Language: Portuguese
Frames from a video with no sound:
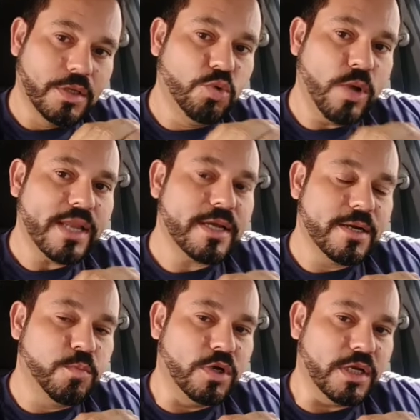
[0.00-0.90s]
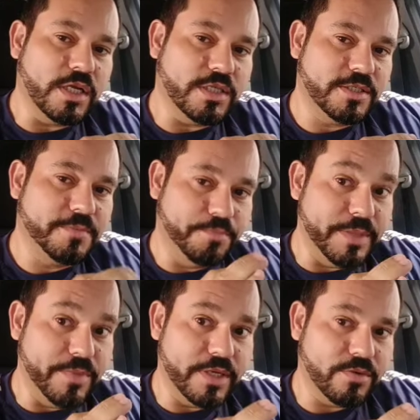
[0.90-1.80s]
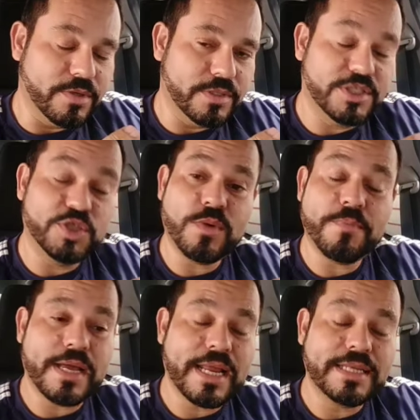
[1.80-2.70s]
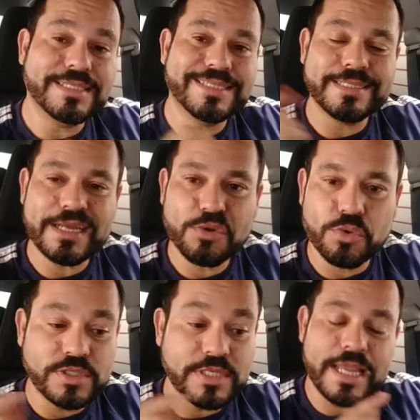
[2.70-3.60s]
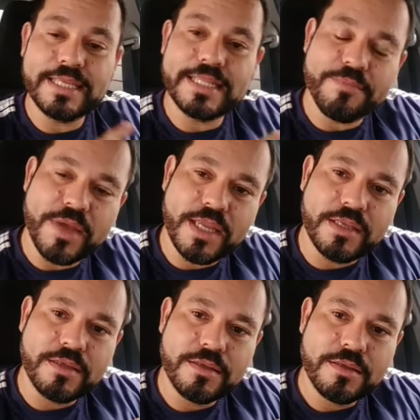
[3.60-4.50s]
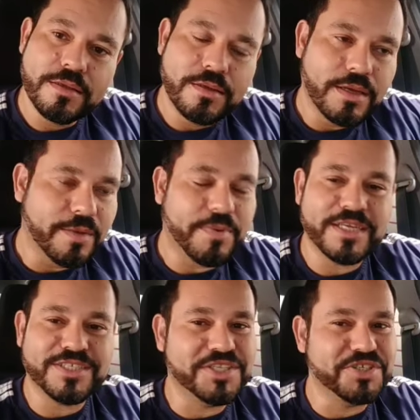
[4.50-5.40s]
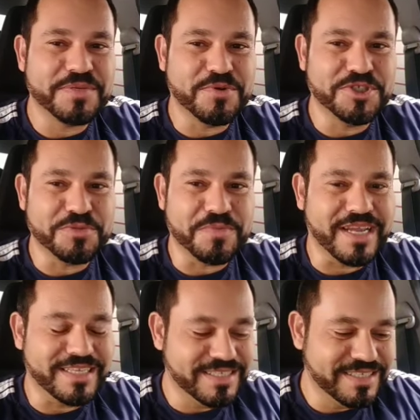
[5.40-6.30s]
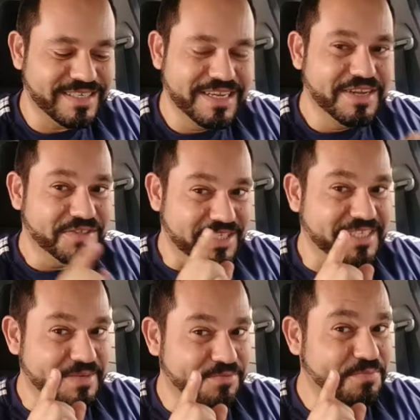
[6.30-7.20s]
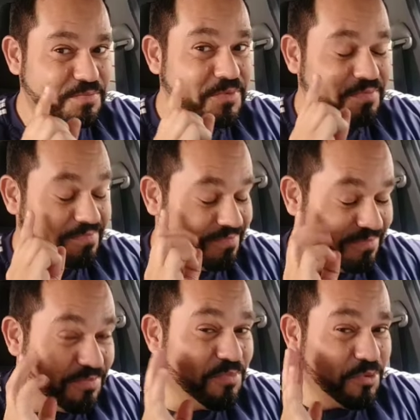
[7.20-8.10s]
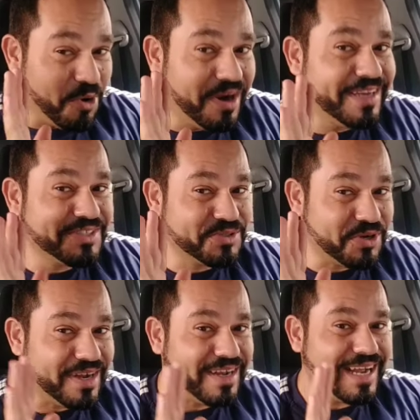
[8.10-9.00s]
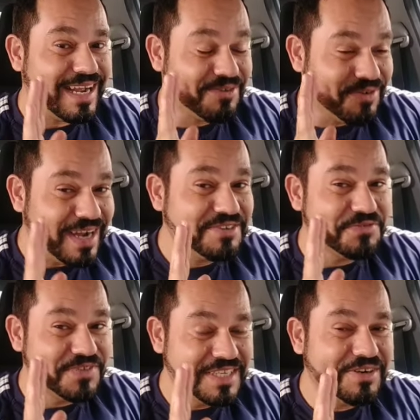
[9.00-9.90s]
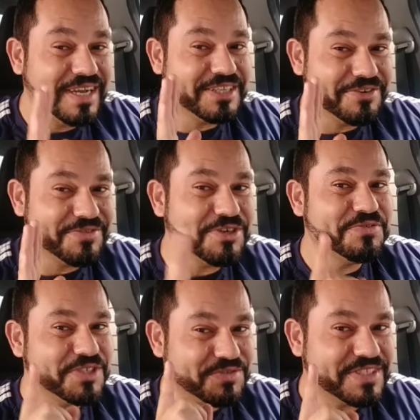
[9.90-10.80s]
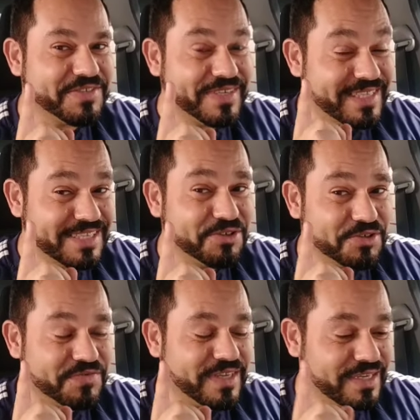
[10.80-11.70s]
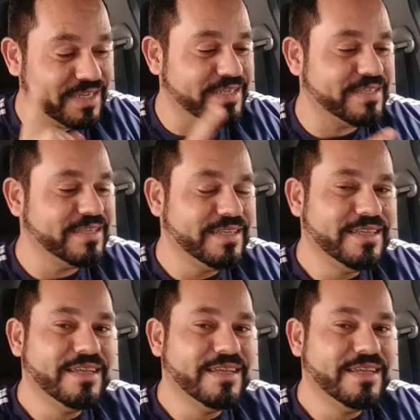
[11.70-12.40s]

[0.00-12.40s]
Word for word: Não era Campo Grande, primeiro. Tinha uma parada em Santa Cruz. Ainda bem, paz Deus é bom demais. Dizer pro. Olha só, aguardo o final, até o final do vídeo você vai entender o que eu tô falando